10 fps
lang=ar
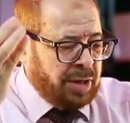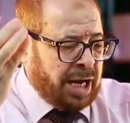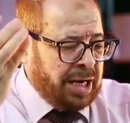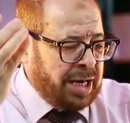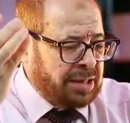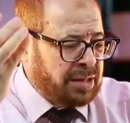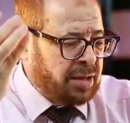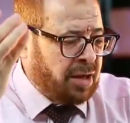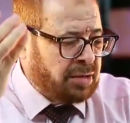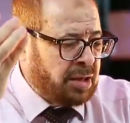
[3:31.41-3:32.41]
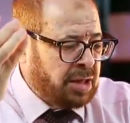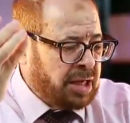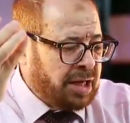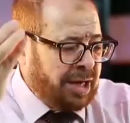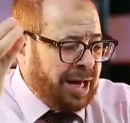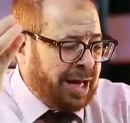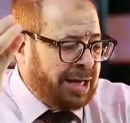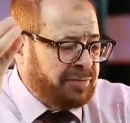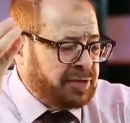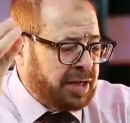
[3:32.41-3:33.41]
عنوان حلقتنا النهارده
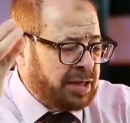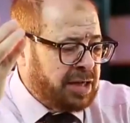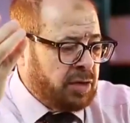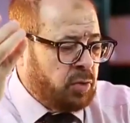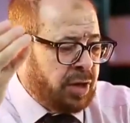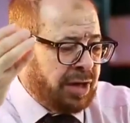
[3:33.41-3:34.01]
الحق نفسك